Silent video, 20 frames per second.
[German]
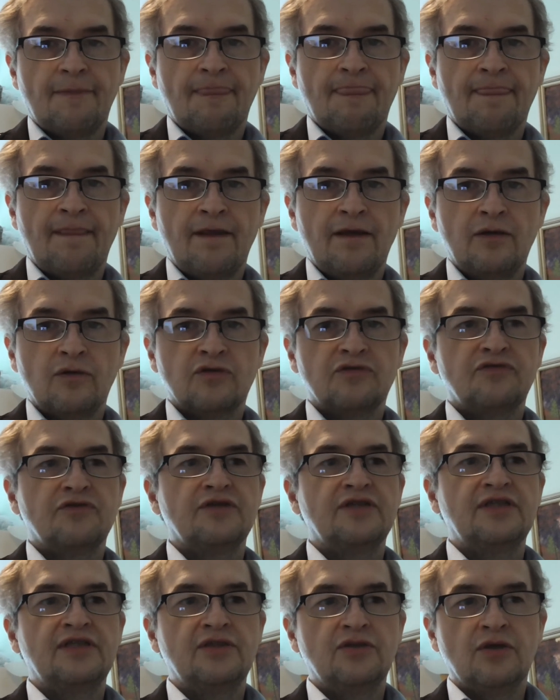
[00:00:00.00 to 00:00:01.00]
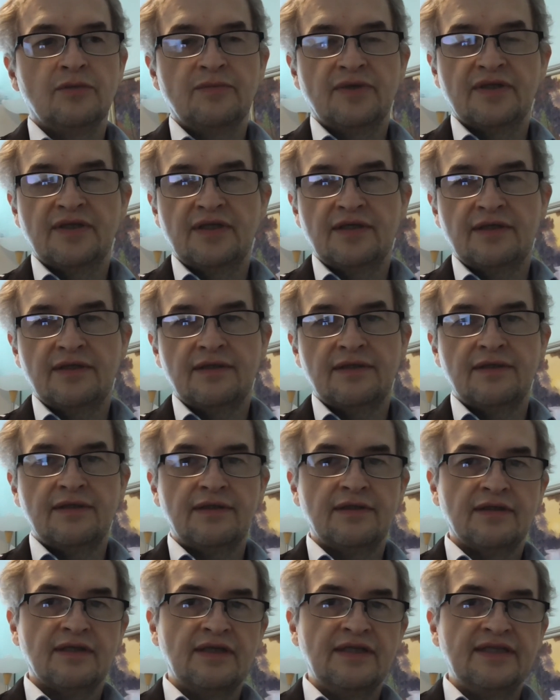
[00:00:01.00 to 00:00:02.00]
Ne? Und für die
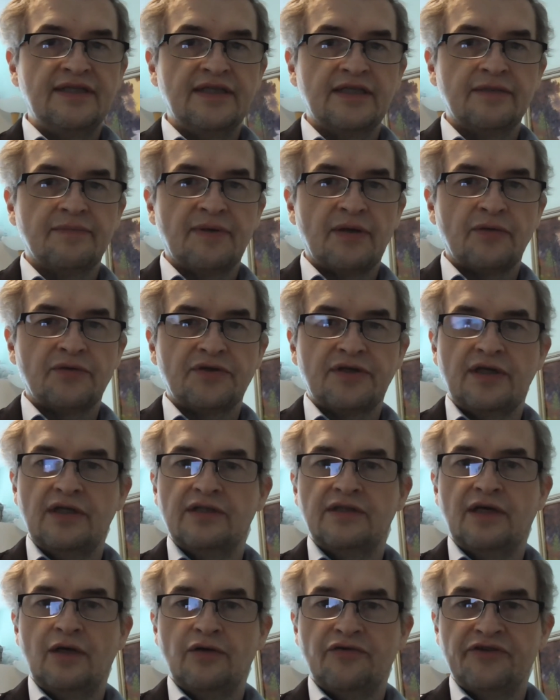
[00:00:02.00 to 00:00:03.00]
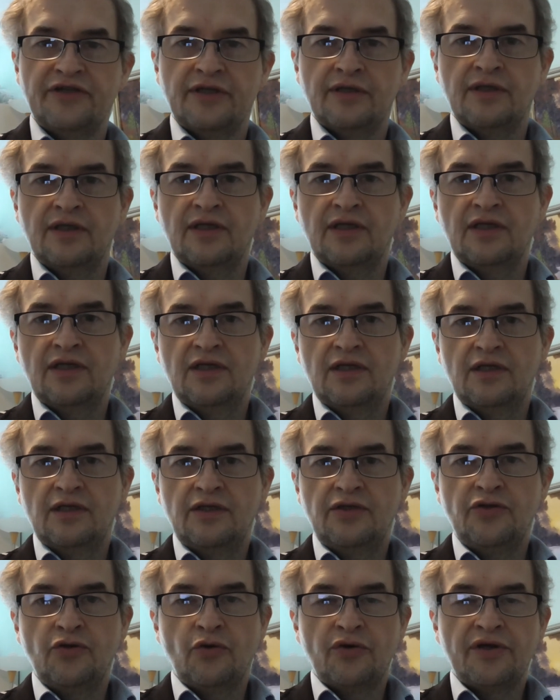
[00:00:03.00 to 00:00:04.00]
Nürnberger äh, Klinik brauche ich halt auch wieder
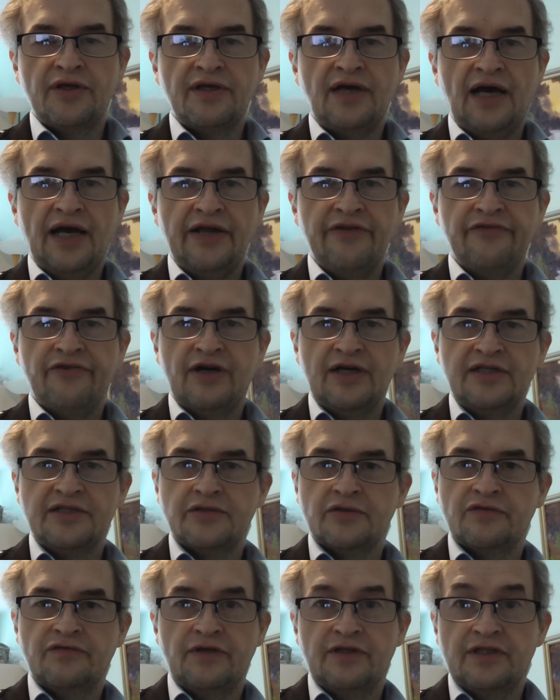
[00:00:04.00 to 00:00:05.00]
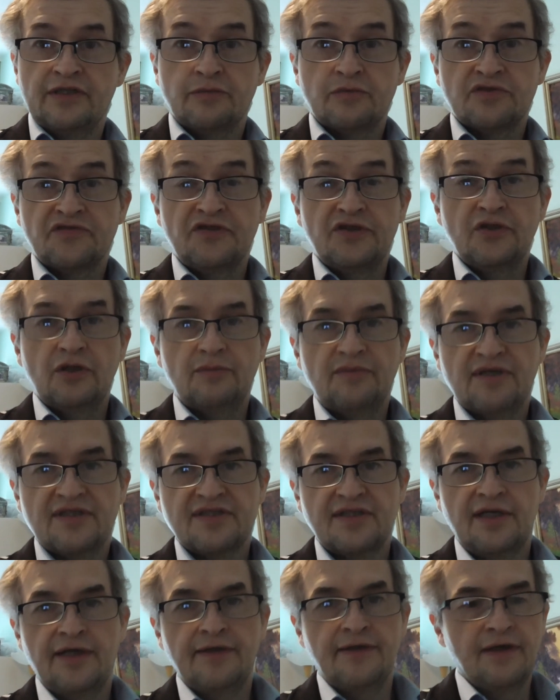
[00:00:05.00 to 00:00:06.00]
neue Einweisungen, weil das muss für Nürnberg
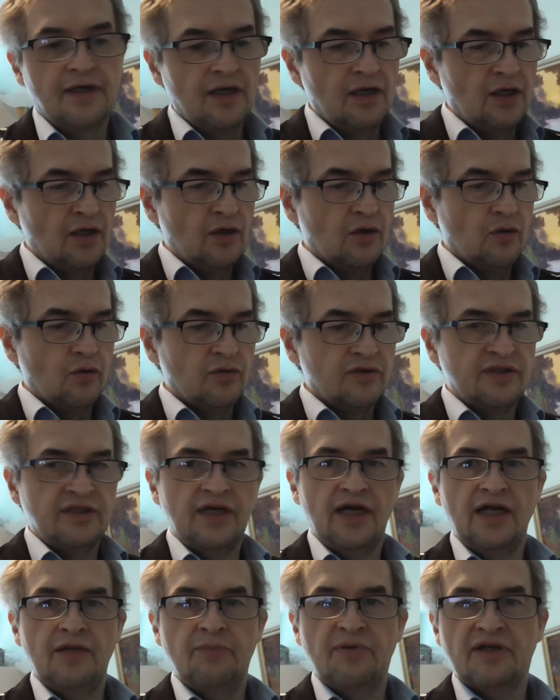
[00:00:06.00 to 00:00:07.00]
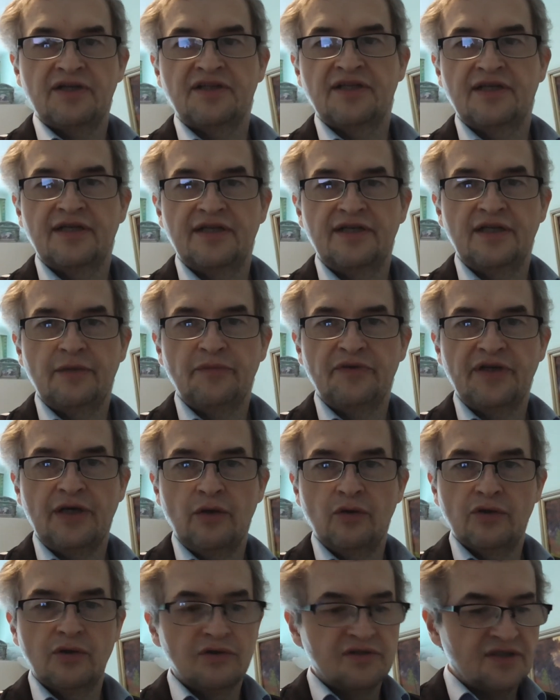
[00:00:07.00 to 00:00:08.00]
sein. Und die Heilpraktikerin habe ich
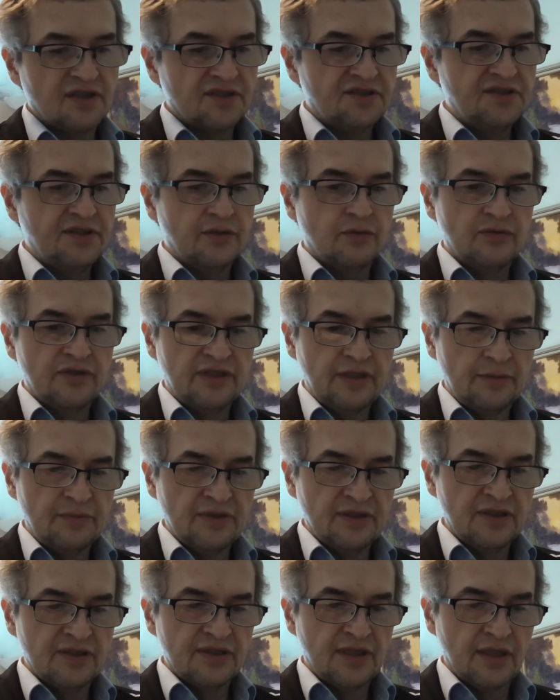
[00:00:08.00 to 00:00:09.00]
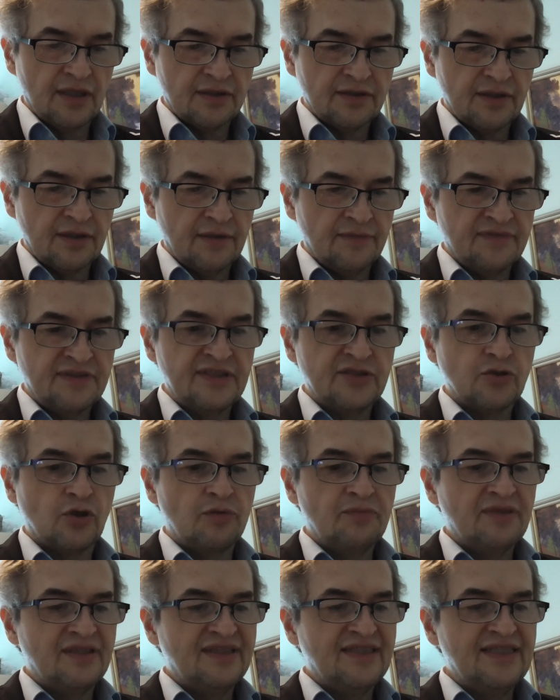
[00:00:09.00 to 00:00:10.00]
auch kontaktiert und ich habe ihr gesagt, äh, sie soll
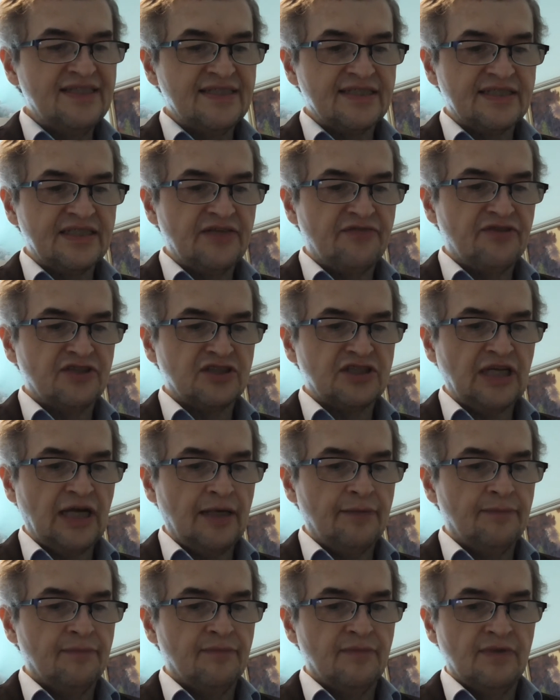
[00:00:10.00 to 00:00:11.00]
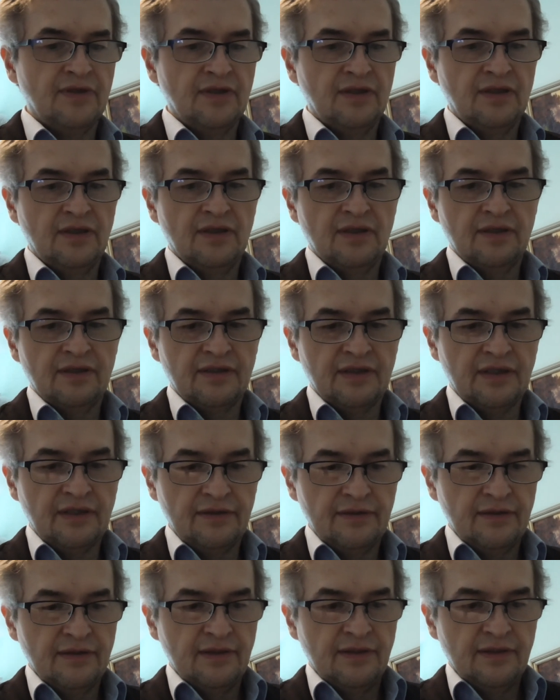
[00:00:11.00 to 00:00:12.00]
mir dieses hier verschreiben. Ne?